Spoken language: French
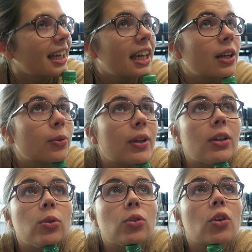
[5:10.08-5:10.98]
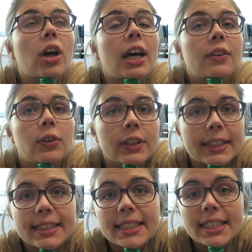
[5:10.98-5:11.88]
Euh. Et on a deux heures à attendre
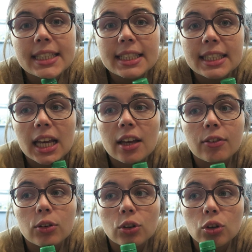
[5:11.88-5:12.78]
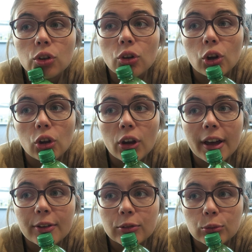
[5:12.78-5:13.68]
ici avant notre euh,
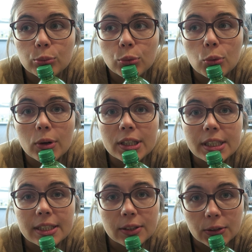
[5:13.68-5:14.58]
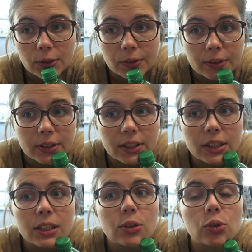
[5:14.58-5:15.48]
avion pour Washington
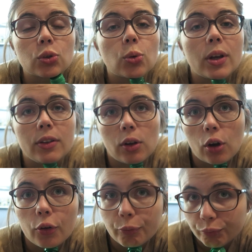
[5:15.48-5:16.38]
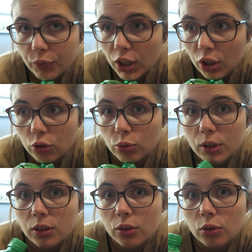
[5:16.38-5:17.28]
qui dure trois heures. Et
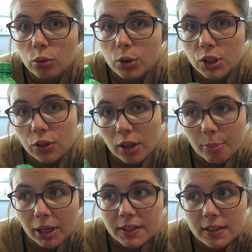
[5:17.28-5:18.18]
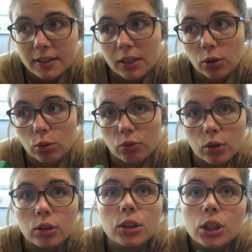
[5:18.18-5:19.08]
ensuite de Washington à Paris, c'est 7 heures de
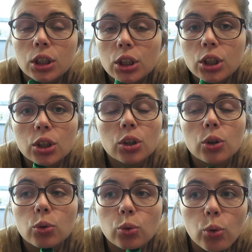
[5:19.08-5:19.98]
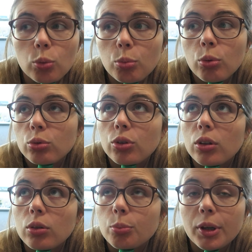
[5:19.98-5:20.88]
vol. Donc bon, c'est
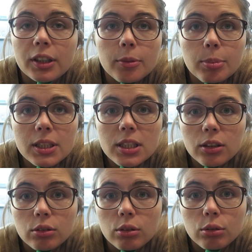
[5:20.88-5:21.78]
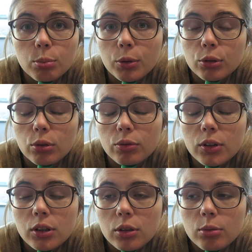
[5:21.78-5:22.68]
une partie de plaisir, c'est presque
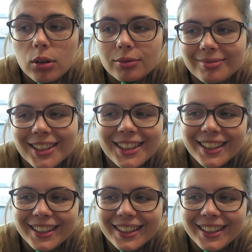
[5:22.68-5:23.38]
fini quoi.